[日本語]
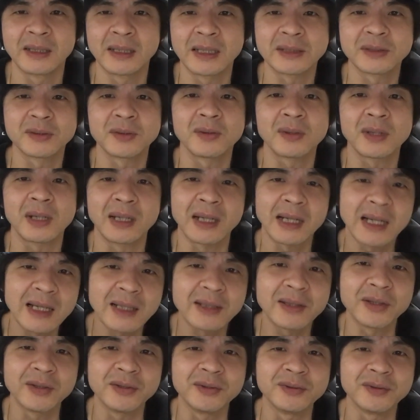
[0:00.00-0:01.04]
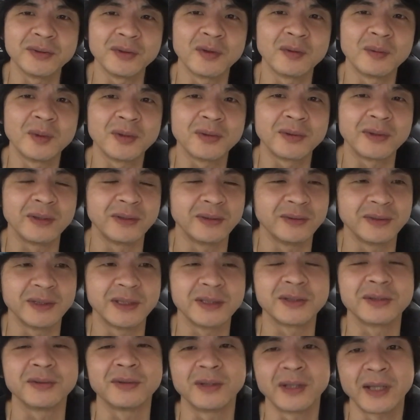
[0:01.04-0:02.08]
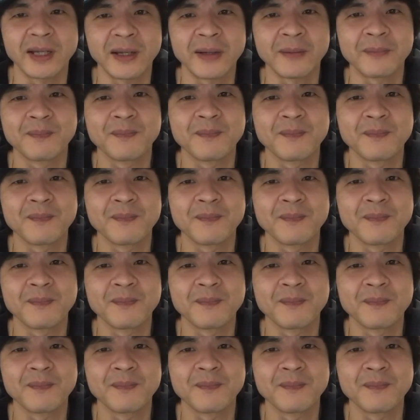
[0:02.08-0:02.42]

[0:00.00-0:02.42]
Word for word: 出そうかなっていうふうに思ってるんですよね。